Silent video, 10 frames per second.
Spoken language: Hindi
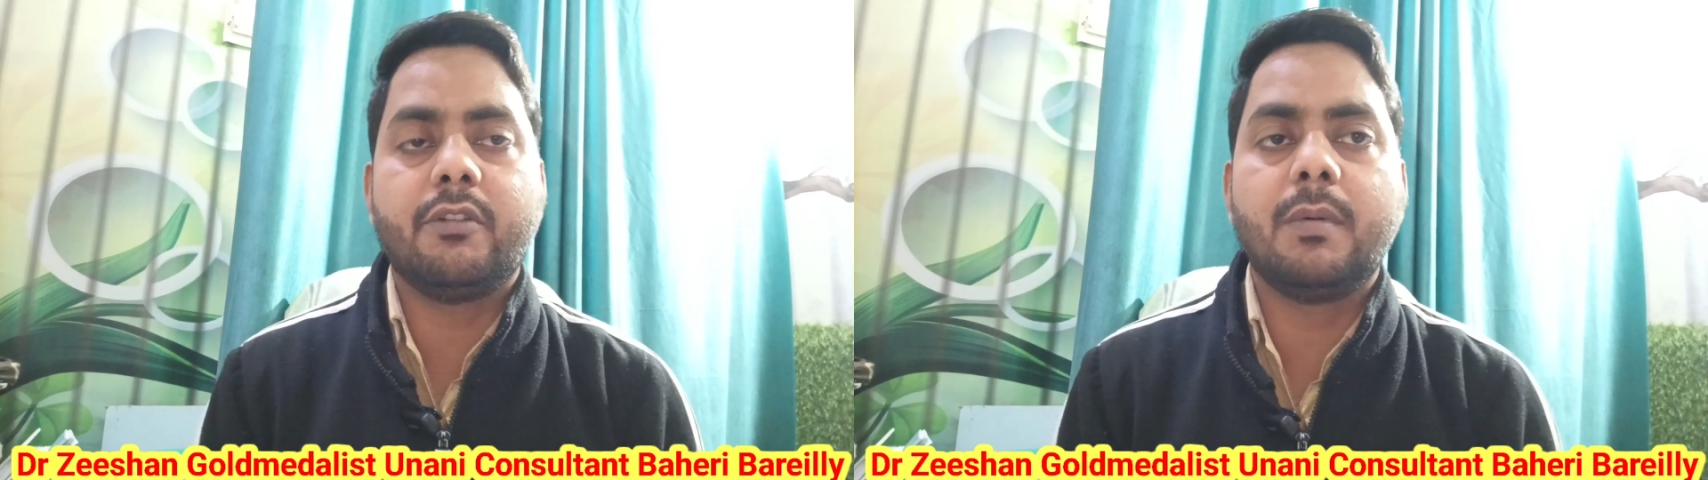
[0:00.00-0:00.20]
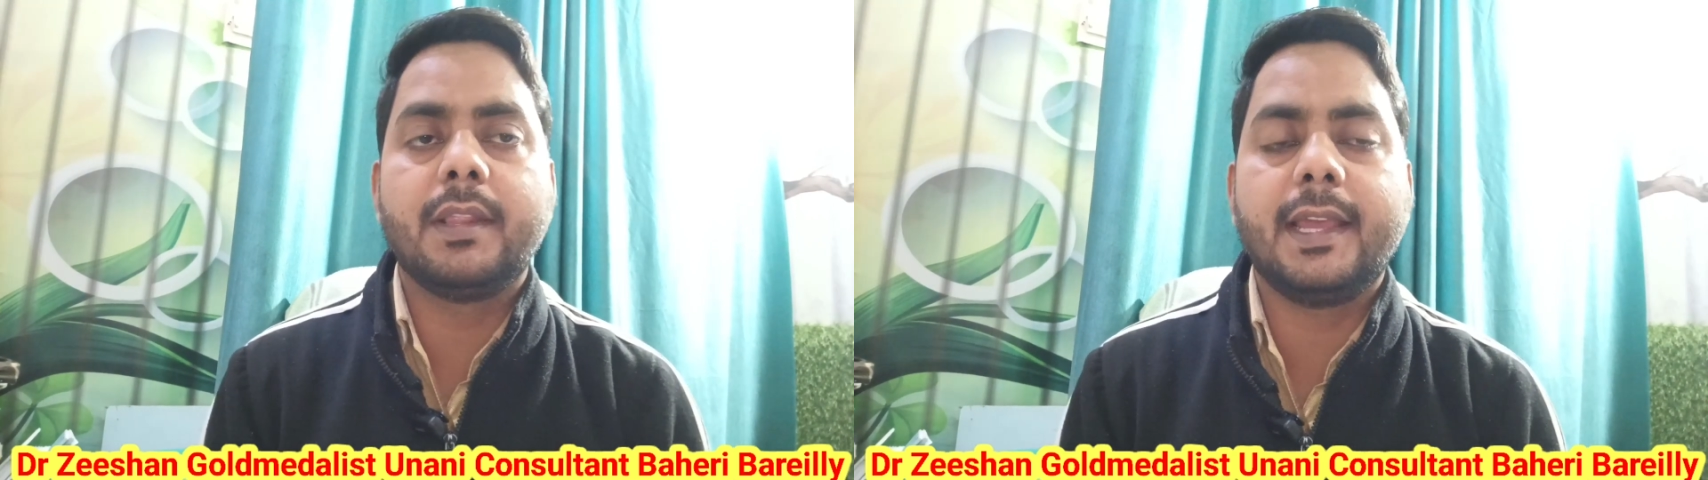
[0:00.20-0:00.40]

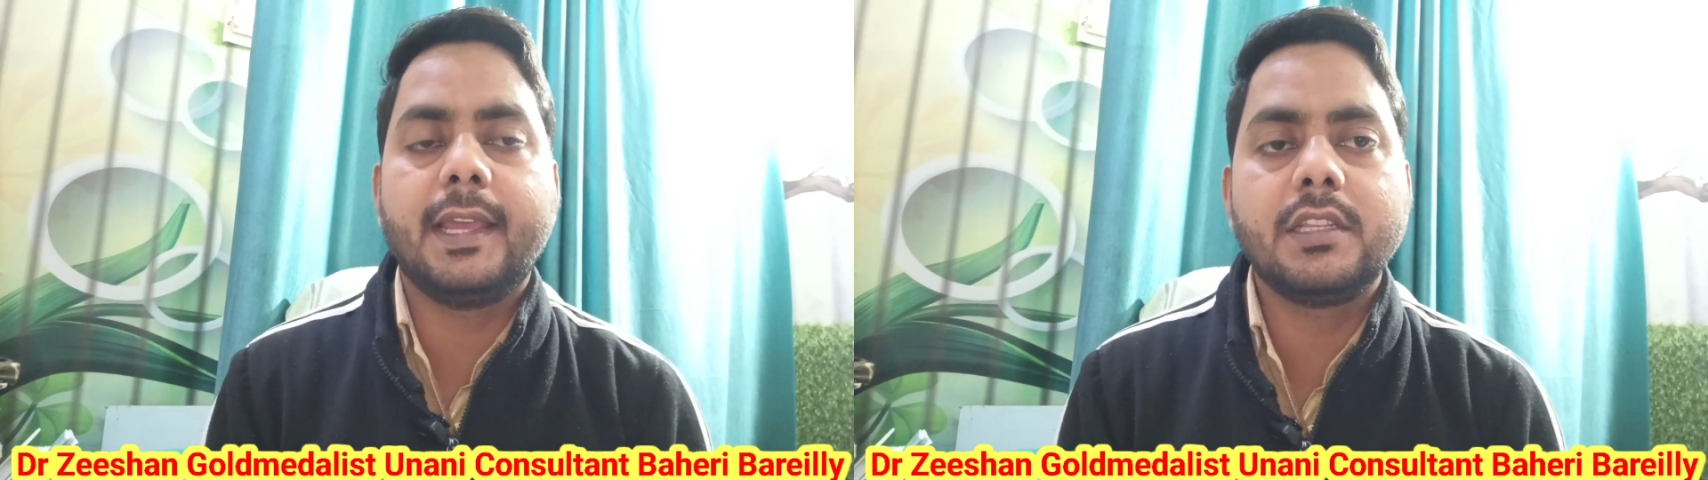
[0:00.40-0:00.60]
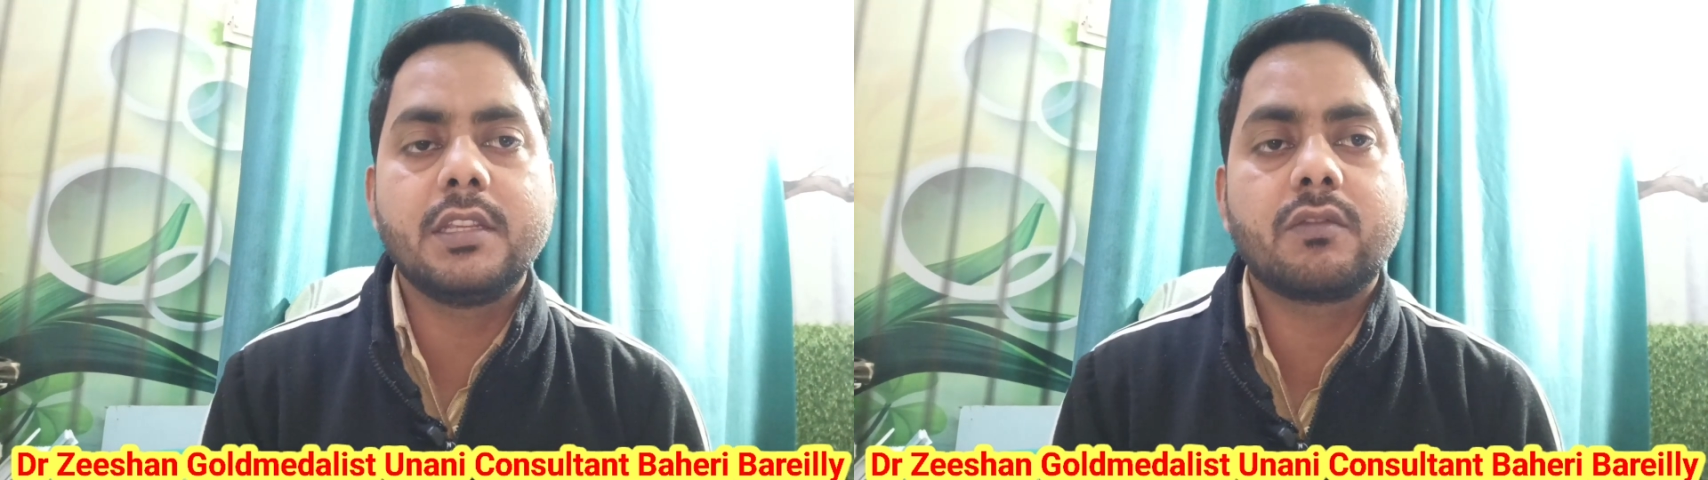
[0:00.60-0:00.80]
दवा
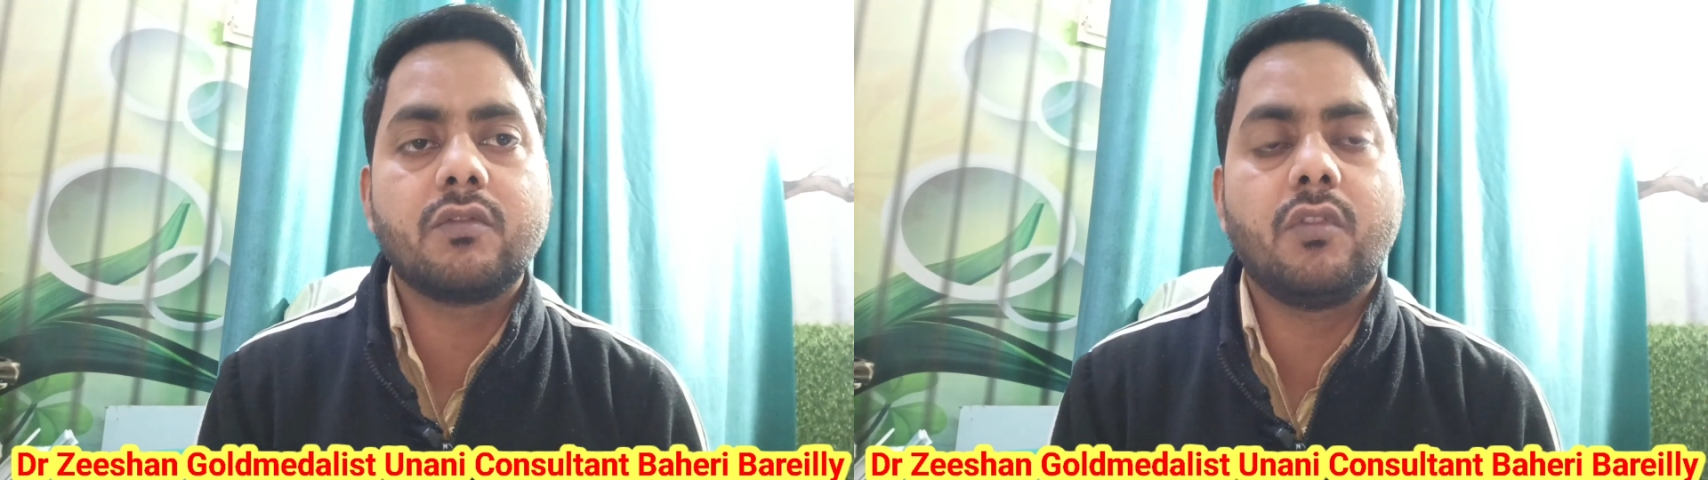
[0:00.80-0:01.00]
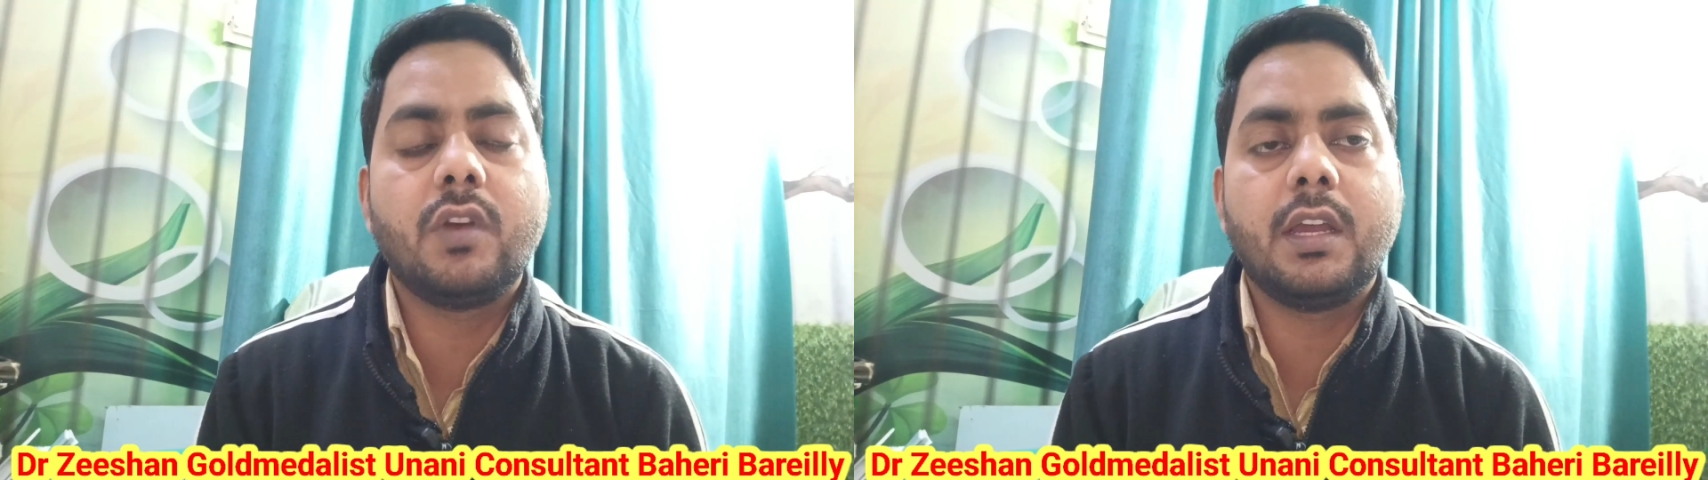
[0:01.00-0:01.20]
बताएं
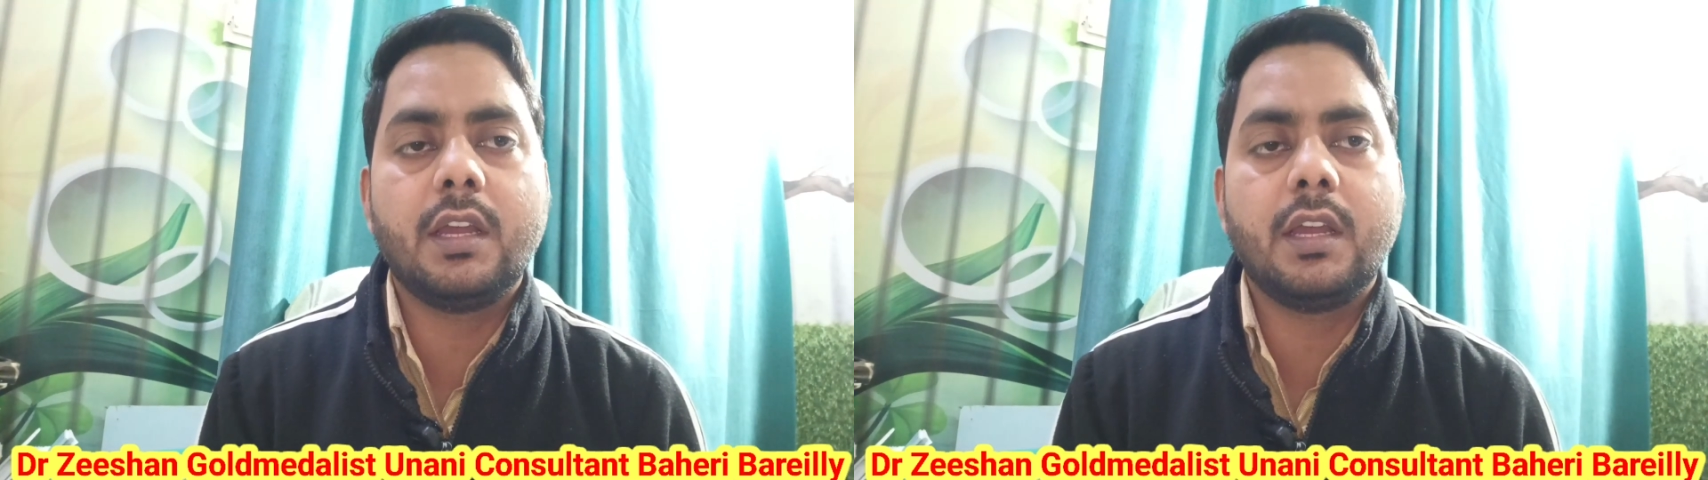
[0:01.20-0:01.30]
जिसको